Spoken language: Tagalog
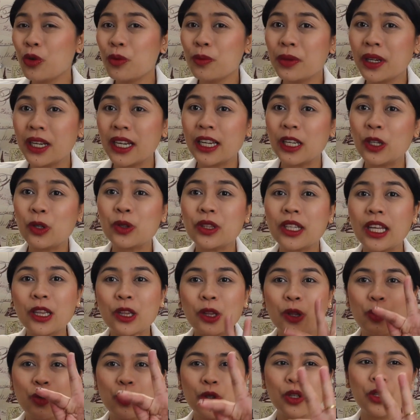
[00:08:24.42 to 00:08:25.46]
kumbaga yung
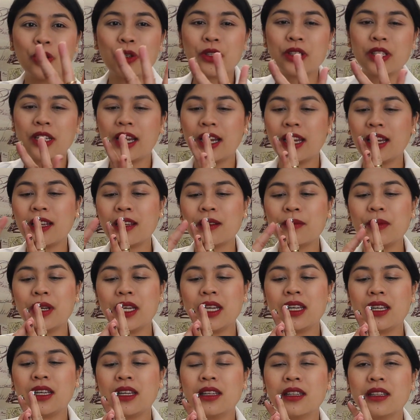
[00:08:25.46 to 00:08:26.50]
tatlong yon can
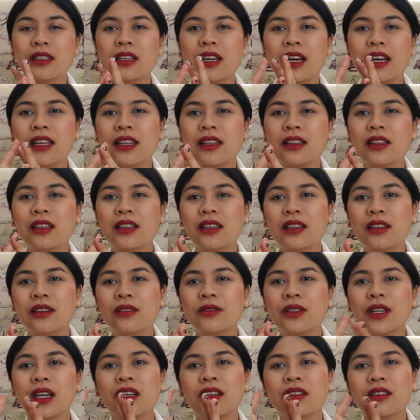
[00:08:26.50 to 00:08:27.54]
men, can
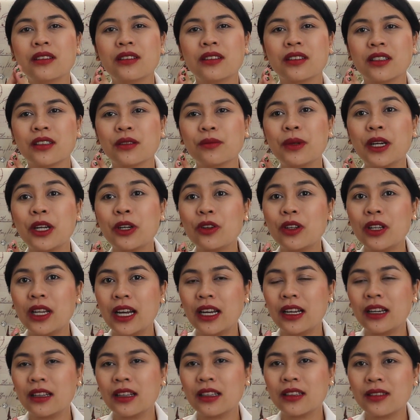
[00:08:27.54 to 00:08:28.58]
live, can guard, meron
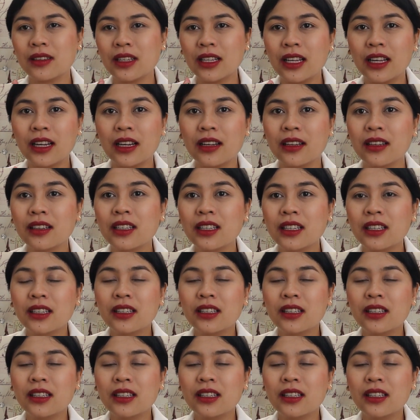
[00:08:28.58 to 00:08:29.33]
lahat sila